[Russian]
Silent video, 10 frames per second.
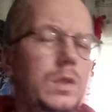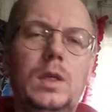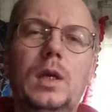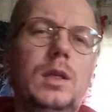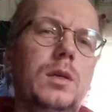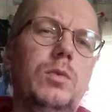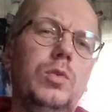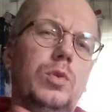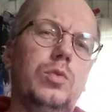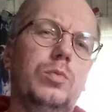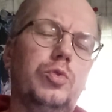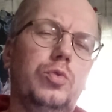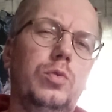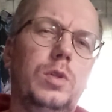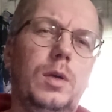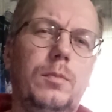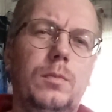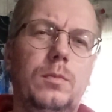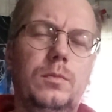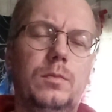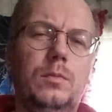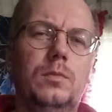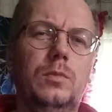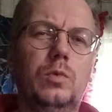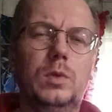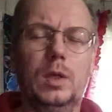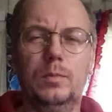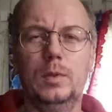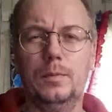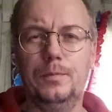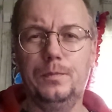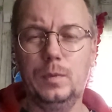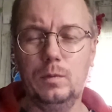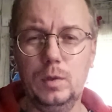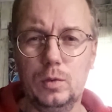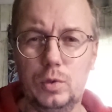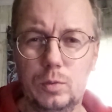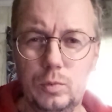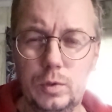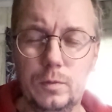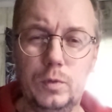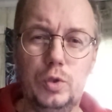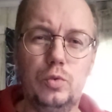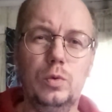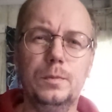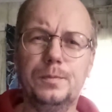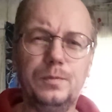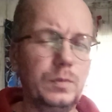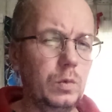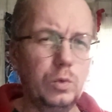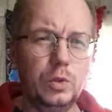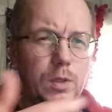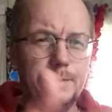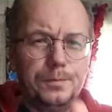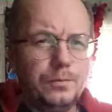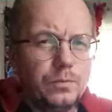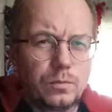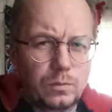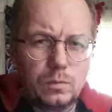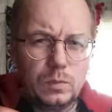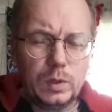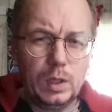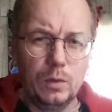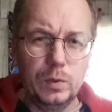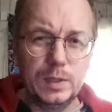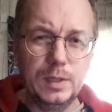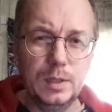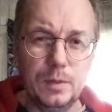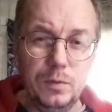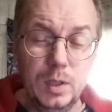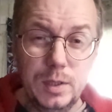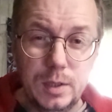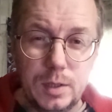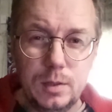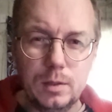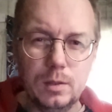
Я не говорю о том, что нам, ну как бы, верующим людям в Ишо нужно возненавидеть